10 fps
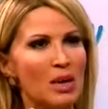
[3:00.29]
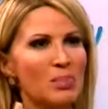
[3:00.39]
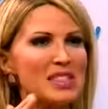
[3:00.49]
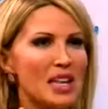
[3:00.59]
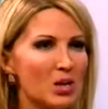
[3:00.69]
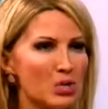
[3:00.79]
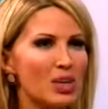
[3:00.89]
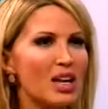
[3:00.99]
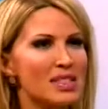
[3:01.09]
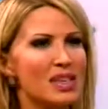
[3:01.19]
Bir saat
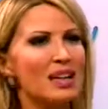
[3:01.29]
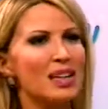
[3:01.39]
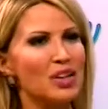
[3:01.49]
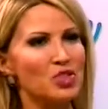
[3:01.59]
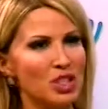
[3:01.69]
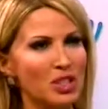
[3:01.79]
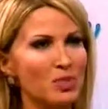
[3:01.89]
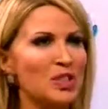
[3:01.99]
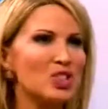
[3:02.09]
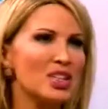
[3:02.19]
sonra hastaneden çıkıp
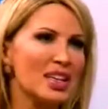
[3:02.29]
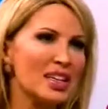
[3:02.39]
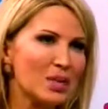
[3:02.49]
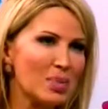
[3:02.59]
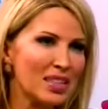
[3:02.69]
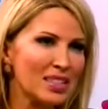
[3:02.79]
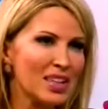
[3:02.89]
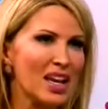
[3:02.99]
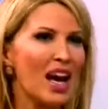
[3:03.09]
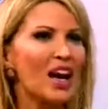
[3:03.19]
işine gidebilir,
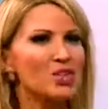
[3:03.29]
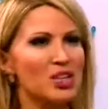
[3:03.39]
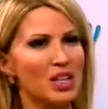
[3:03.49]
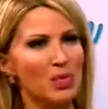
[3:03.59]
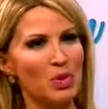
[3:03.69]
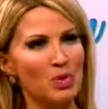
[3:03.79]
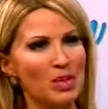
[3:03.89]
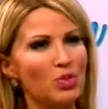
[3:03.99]
her şeyi yapabilir,